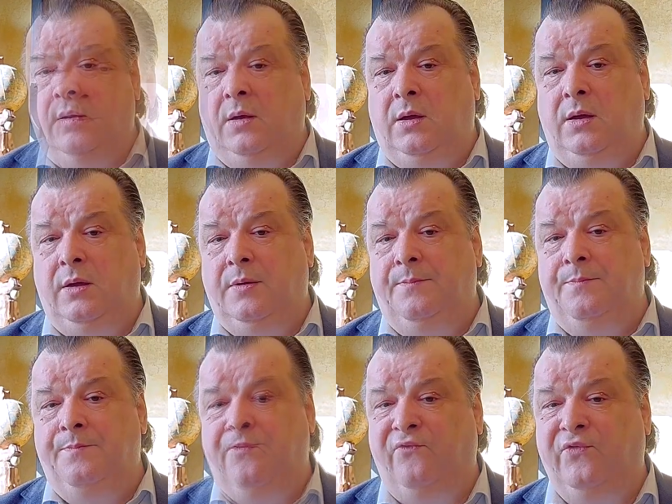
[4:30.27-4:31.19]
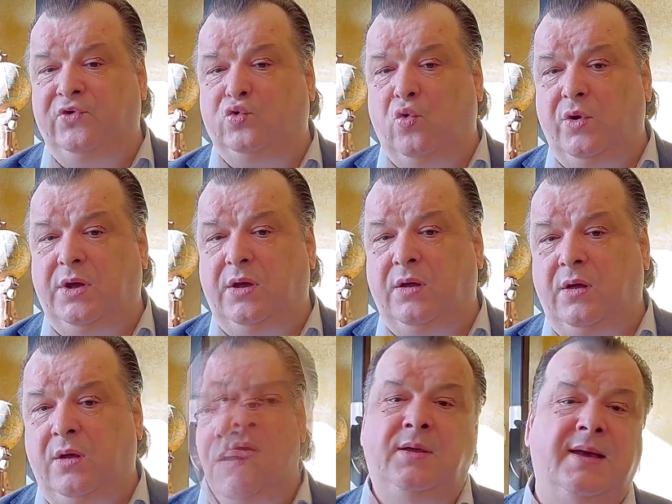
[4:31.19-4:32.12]
И в итоге
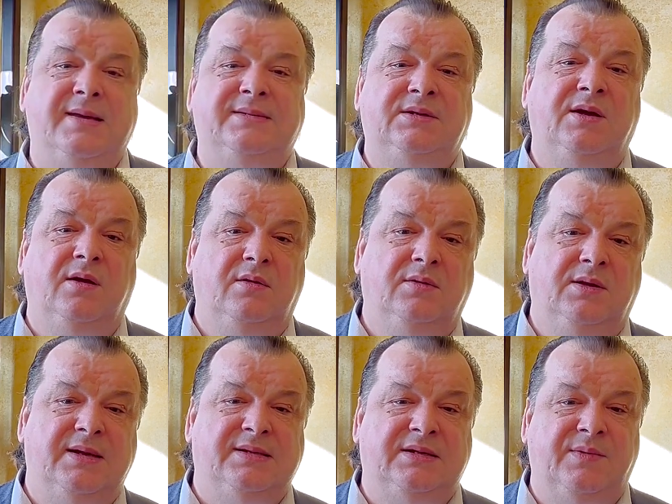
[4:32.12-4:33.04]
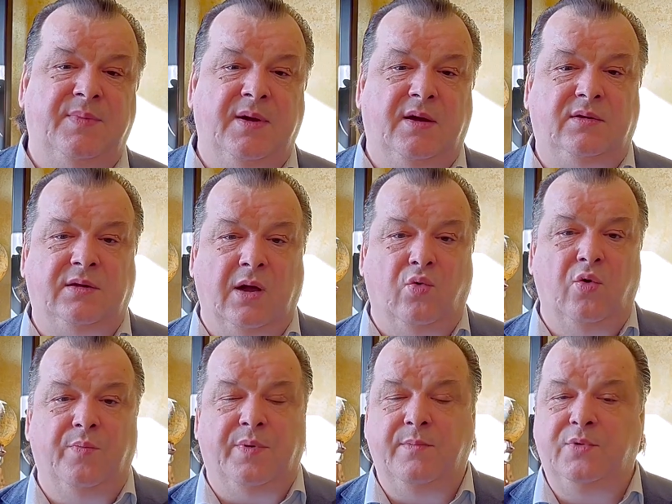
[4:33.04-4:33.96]
я сделал для себя
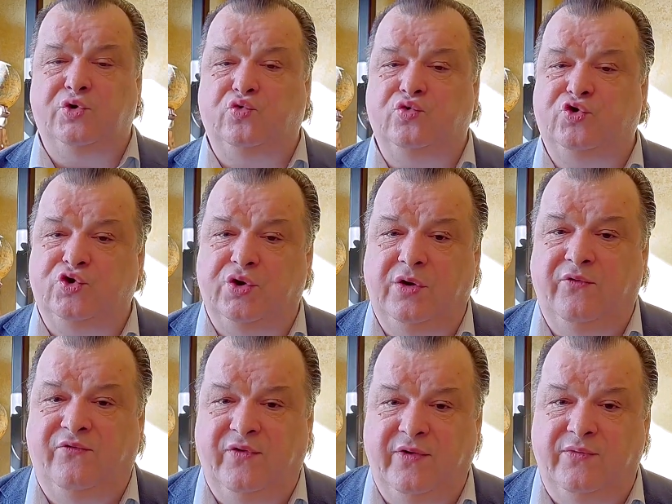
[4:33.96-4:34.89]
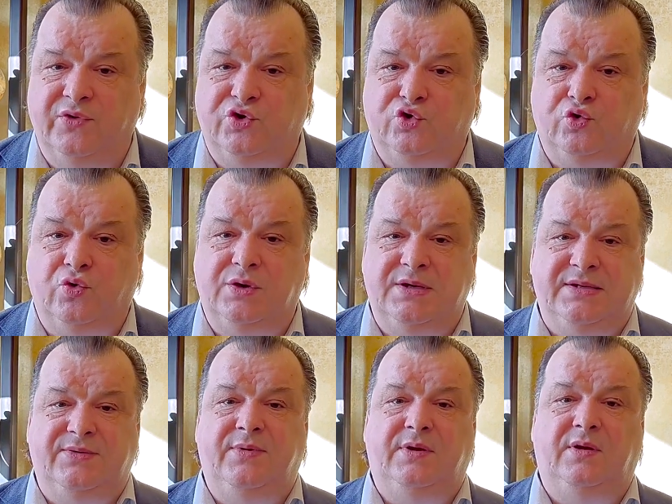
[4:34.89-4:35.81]
такой промежуточный вывод, что
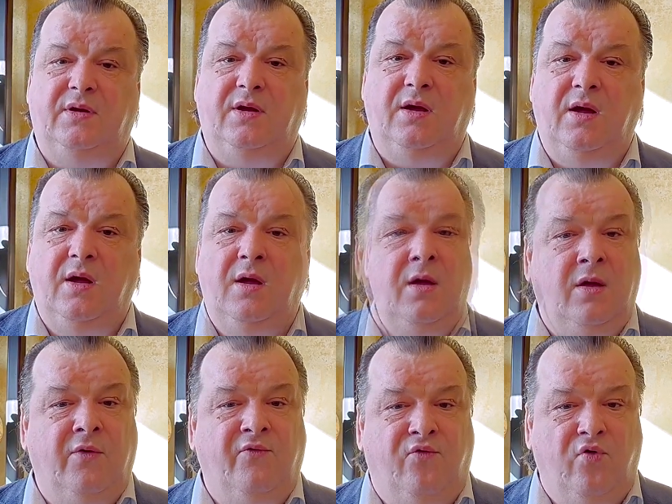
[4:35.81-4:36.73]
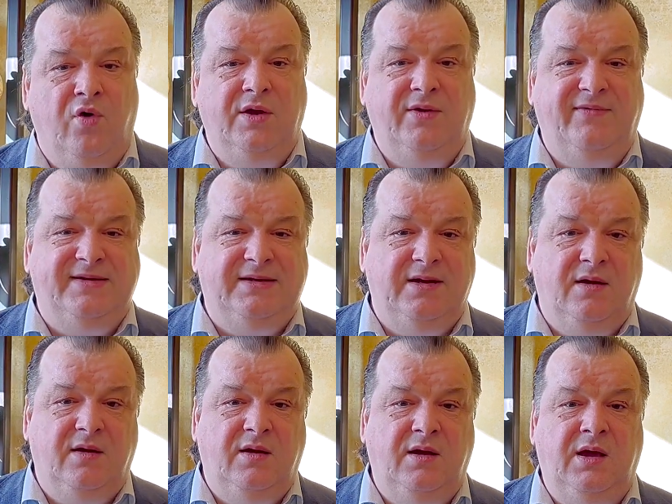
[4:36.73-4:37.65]
действительно войны
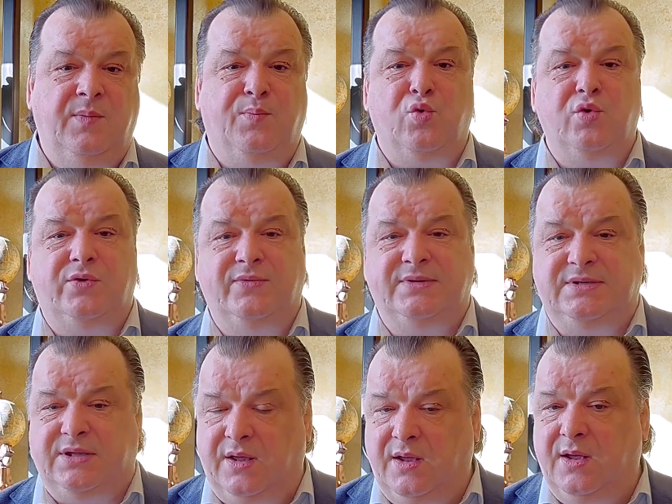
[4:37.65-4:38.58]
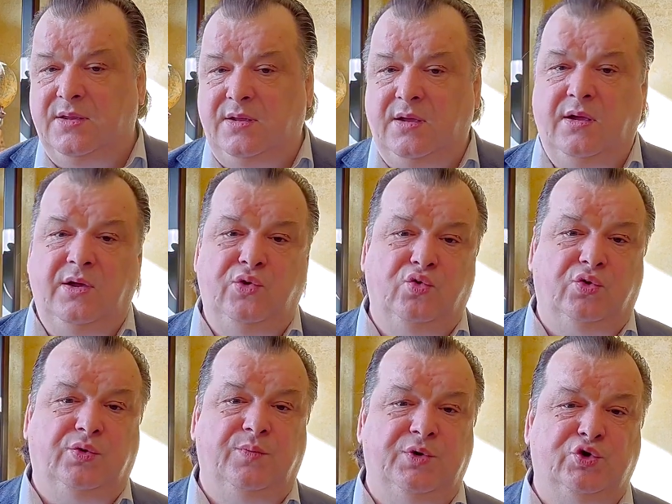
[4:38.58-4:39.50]
все и противостояние
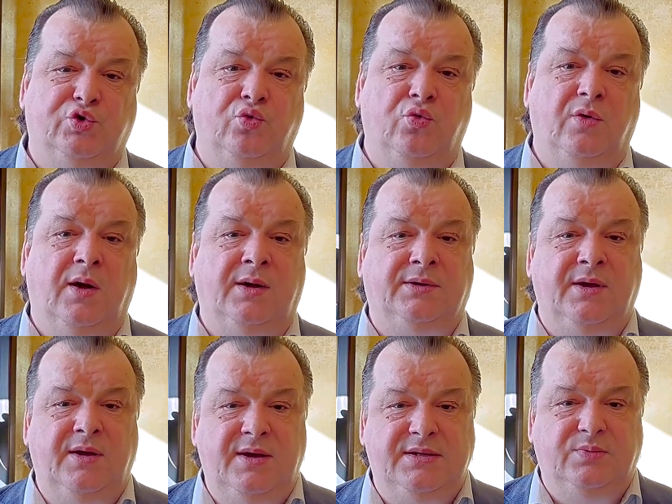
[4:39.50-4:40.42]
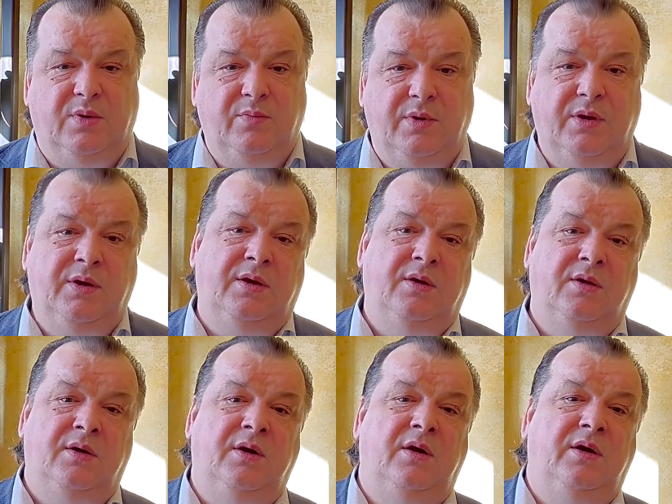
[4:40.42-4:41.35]
идет между атеизмом и
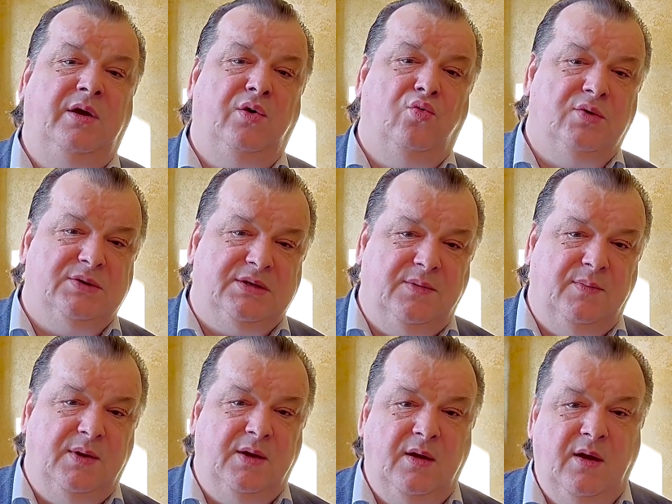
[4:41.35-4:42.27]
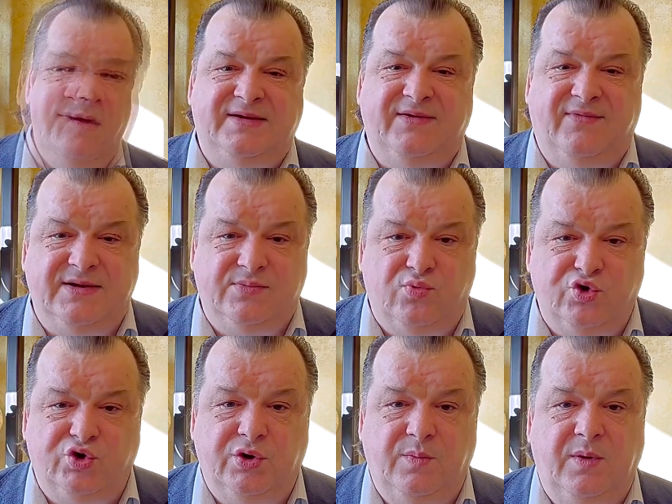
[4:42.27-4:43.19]
религиозными
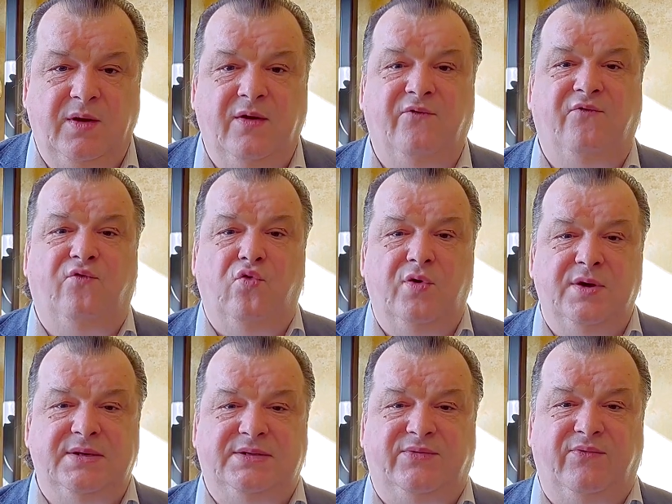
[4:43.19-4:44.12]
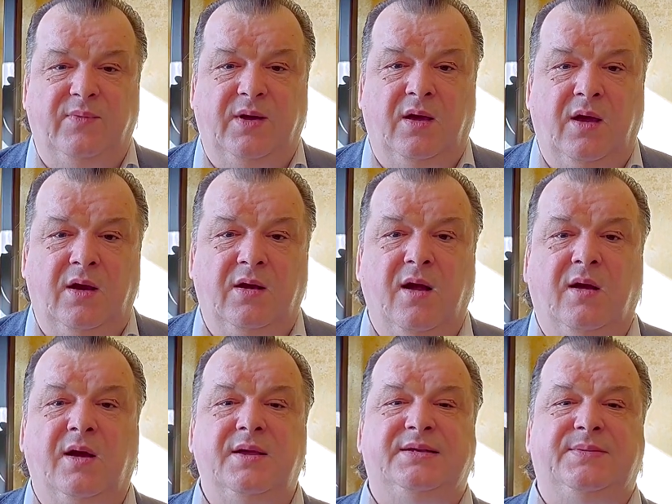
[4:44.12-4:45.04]
всевозможными воинствами, или,
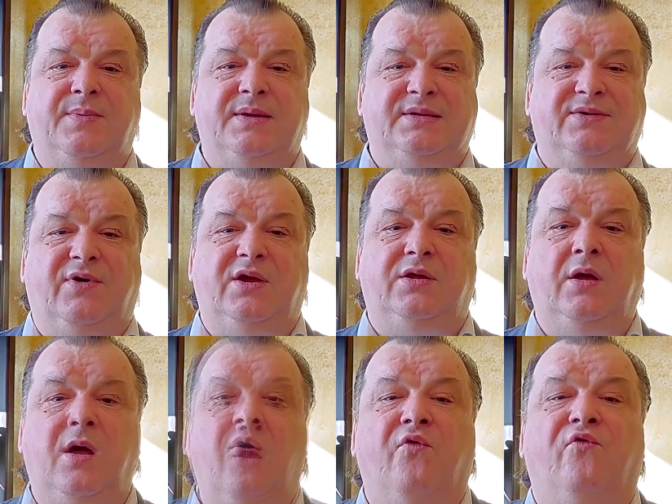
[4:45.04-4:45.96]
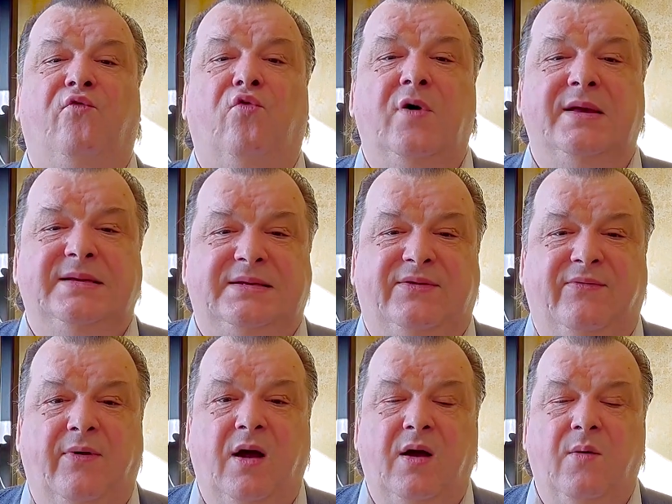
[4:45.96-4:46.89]
как они себя называют,
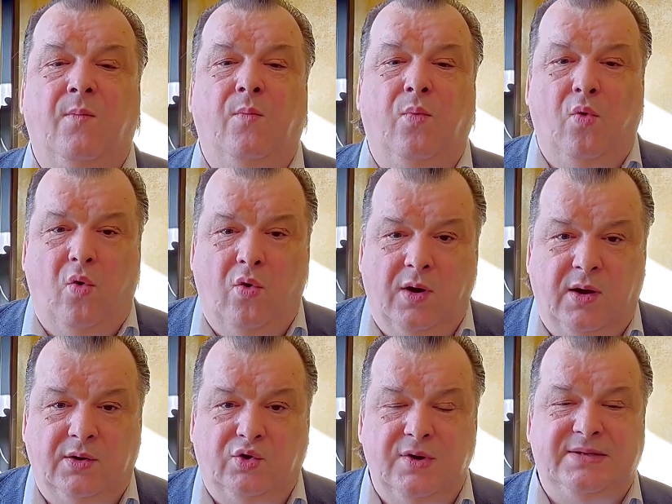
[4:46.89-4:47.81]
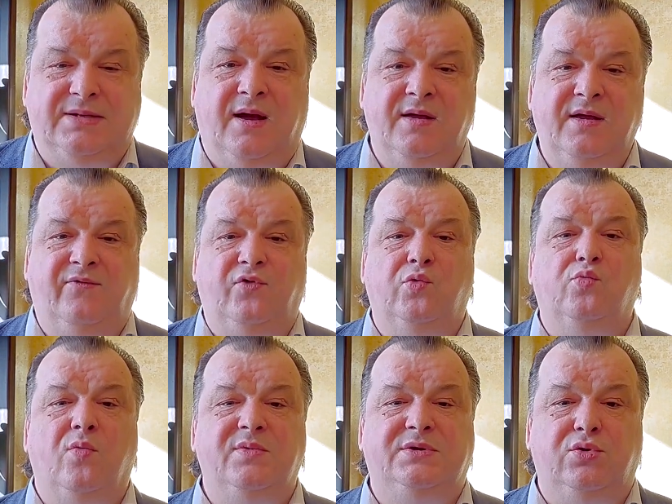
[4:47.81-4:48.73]
воинство Бога. То есть они в
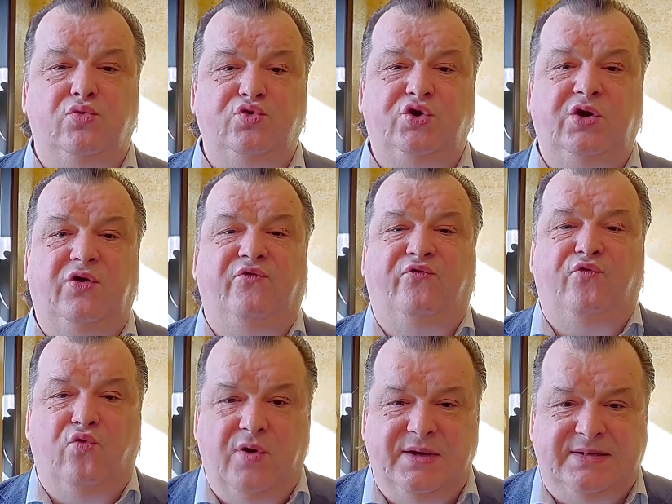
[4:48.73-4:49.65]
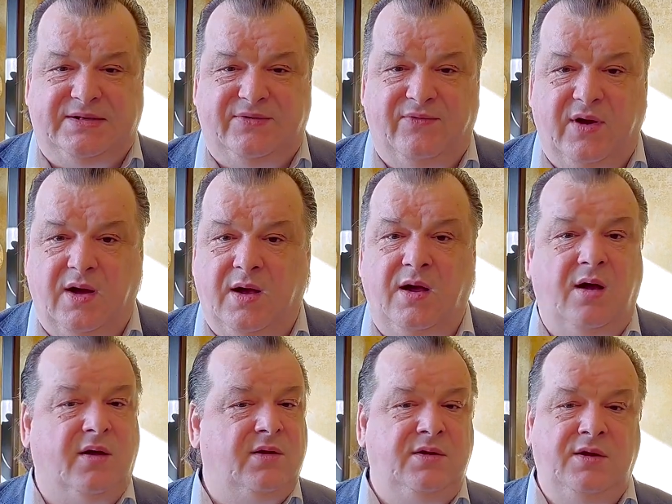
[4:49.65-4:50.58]
любом случае воинство,
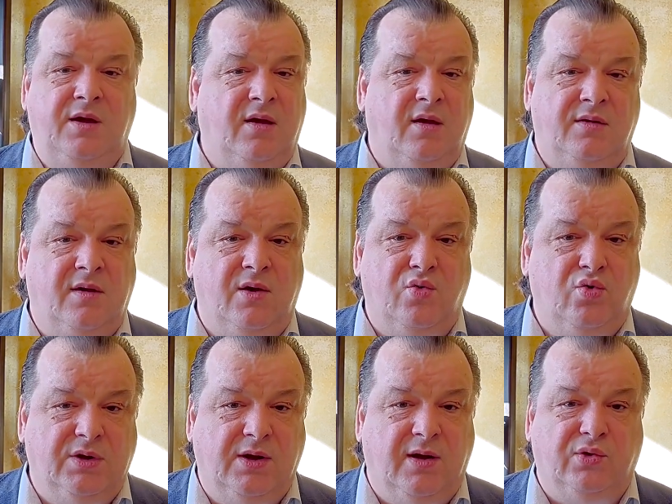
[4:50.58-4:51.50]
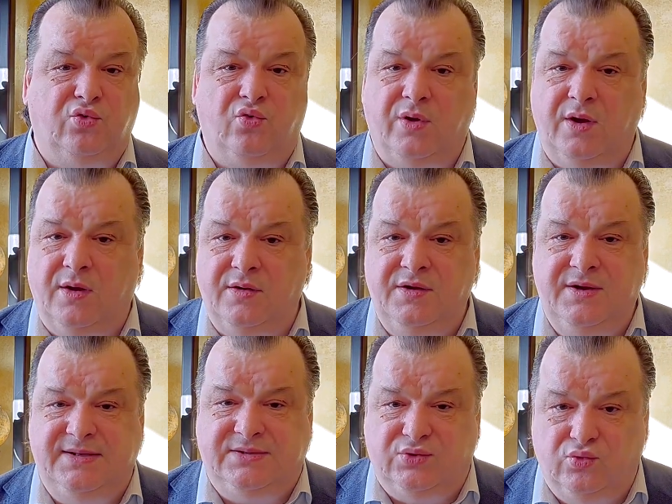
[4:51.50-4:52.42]
а не народы, которые
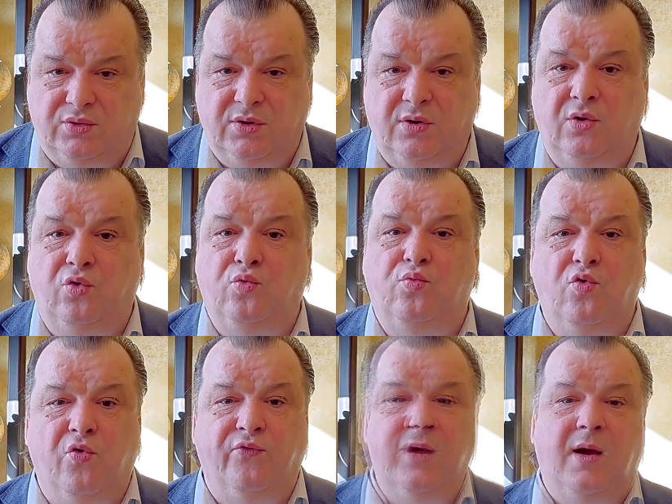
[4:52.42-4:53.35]
несут любовь.